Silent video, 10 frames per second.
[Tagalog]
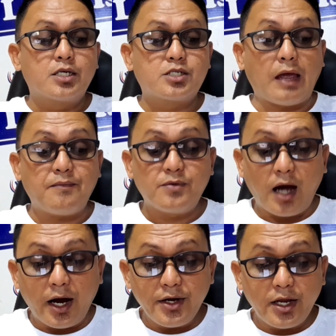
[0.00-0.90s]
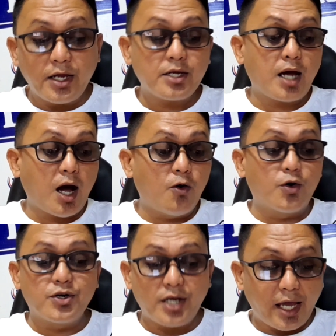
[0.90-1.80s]
safeguarding
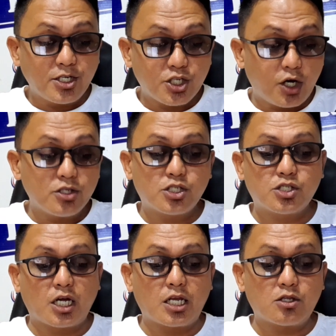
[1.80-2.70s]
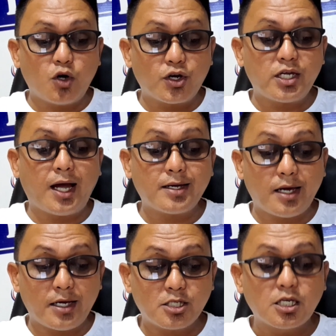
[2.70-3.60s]
our nation's territory
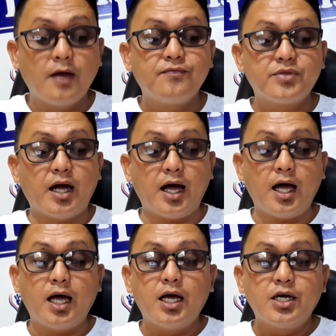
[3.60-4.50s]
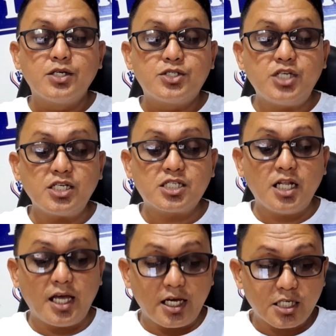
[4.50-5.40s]
against the
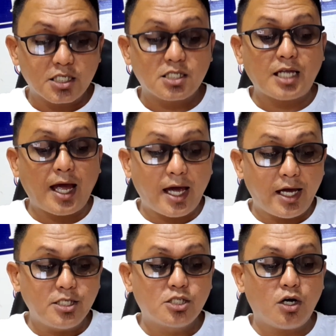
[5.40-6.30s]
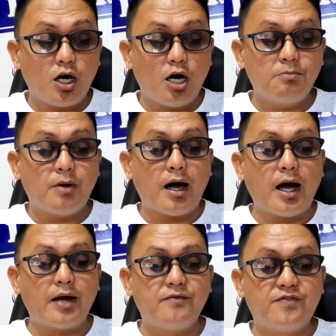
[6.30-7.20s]
ceaseless tides of
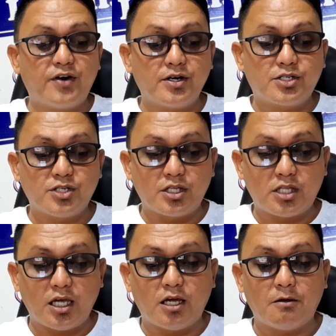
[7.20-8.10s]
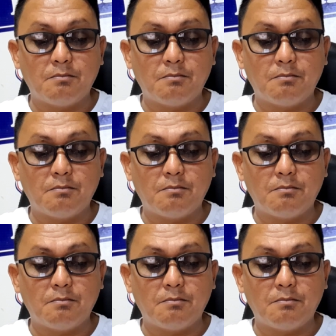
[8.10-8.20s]
adversity,